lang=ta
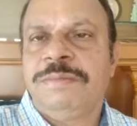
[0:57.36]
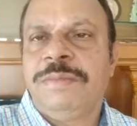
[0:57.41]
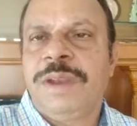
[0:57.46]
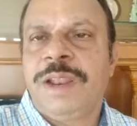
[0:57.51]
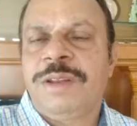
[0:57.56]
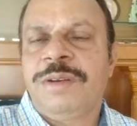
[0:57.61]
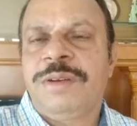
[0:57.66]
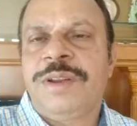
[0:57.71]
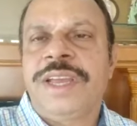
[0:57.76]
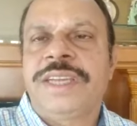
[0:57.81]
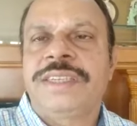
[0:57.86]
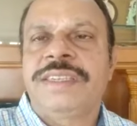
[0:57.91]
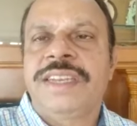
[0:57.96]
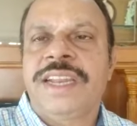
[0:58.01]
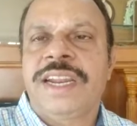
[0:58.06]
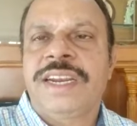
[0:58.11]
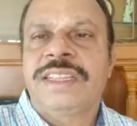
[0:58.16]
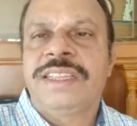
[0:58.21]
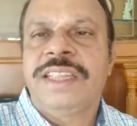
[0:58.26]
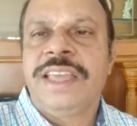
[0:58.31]
மலரோட
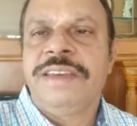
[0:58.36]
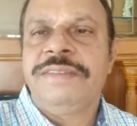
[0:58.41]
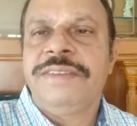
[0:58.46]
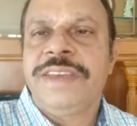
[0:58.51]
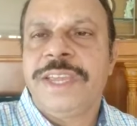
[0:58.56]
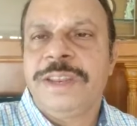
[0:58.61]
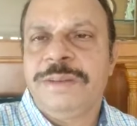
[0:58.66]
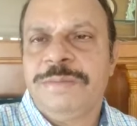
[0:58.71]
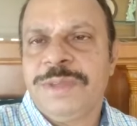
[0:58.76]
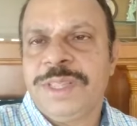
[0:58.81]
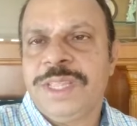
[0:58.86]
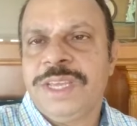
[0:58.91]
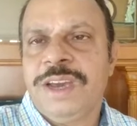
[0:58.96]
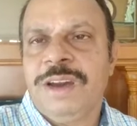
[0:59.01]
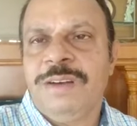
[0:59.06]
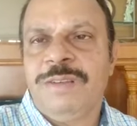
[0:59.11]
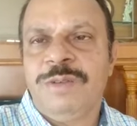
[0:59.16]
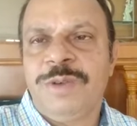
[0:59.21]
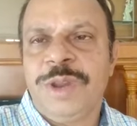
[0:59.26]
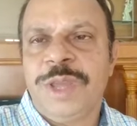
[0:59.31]
எக்ஸ்ட்ராக்ட் தேவை என்பது
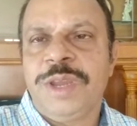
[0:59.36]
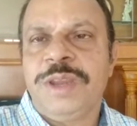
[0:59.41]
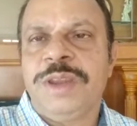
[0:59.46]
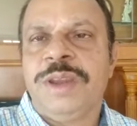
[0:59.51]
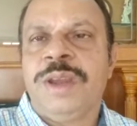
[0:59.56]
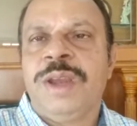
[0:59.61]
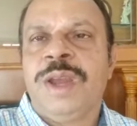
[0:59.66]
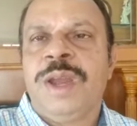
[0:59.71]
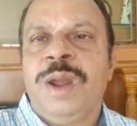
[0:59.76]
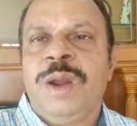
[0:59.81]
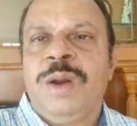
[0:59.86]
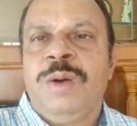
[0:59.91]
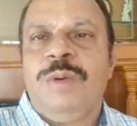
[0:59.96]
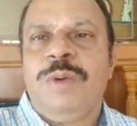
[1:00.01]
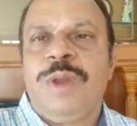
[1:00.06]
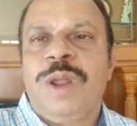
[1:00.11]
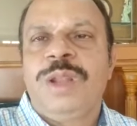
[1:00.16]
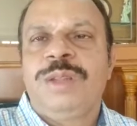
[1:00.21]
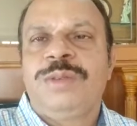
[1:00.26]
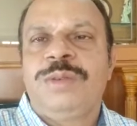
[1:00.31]
அவருடைய
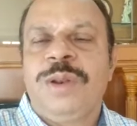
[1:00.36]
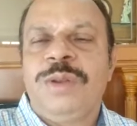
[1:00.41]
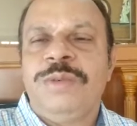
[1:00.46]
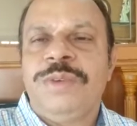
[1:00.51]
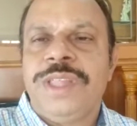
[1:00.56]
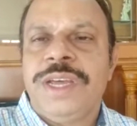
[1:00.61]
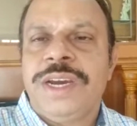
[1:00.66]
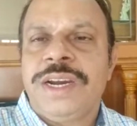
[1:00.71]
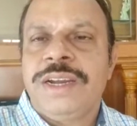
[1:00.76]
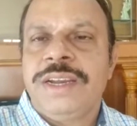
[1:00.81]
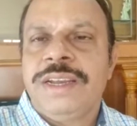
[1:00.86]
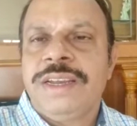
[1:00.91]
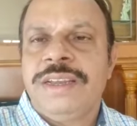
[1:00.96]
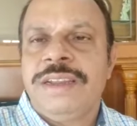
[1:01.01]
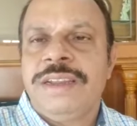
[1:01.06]
உடல் சொல்வதாக